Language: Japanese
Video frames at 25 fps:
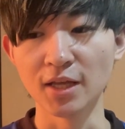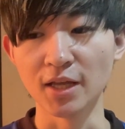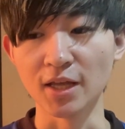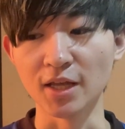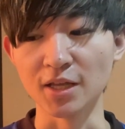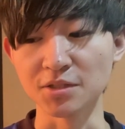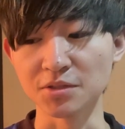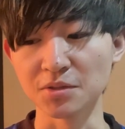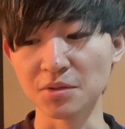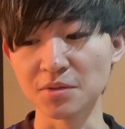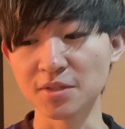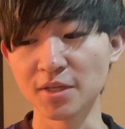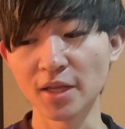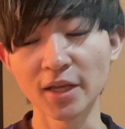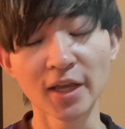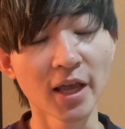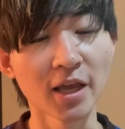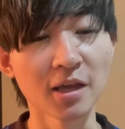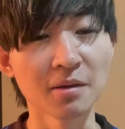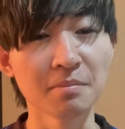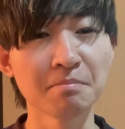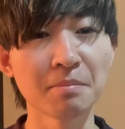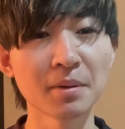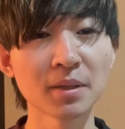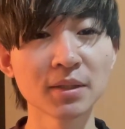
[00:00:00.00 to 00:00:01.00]
えそういう世間
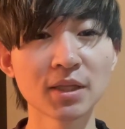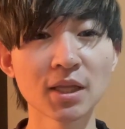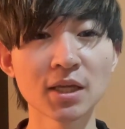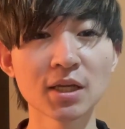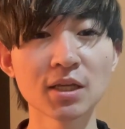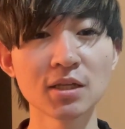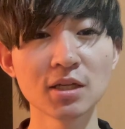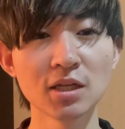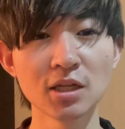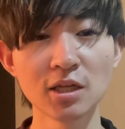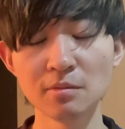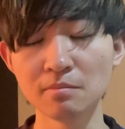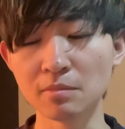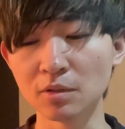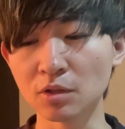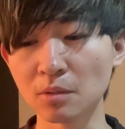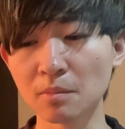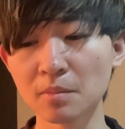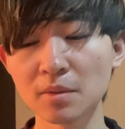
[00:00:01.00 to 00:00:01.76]
一般的に認